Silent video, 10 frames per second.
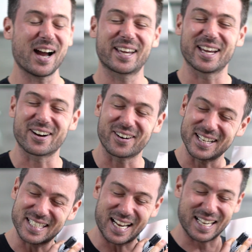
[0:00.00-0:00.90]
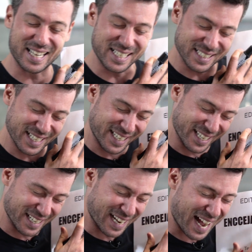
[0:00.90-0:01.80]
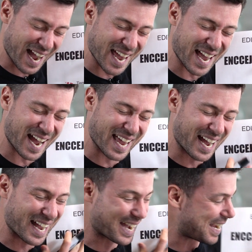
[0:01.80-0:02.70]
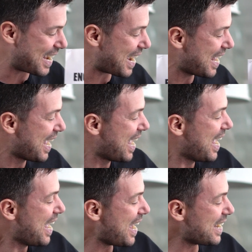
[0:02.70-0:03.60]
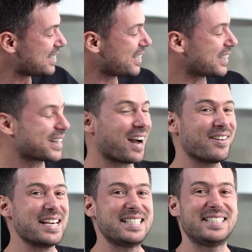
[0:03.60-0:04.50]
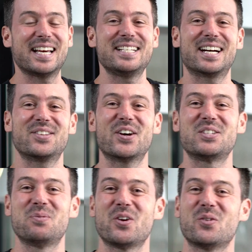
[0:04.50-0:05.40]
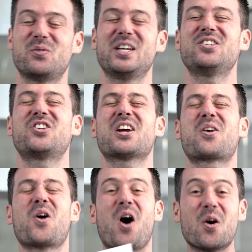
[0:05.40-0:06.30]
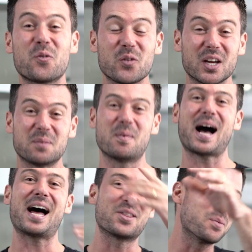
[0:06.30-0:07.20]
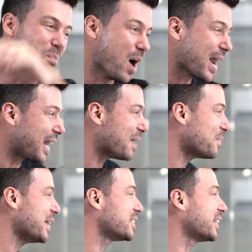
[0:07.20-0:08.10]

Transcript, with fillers: Ó que coisa linda aqui, ó. Ai ai ai ai ai. Edital em Seja 2020 confirmado. Bora lá para